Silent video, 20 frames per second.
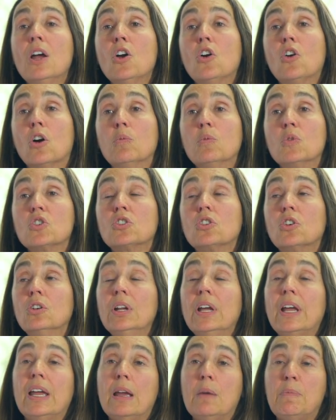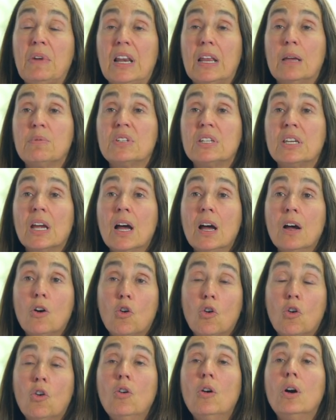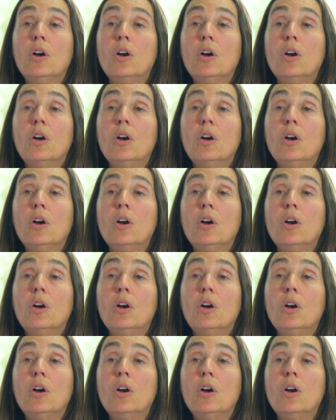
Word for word: como son eh, epilepsia o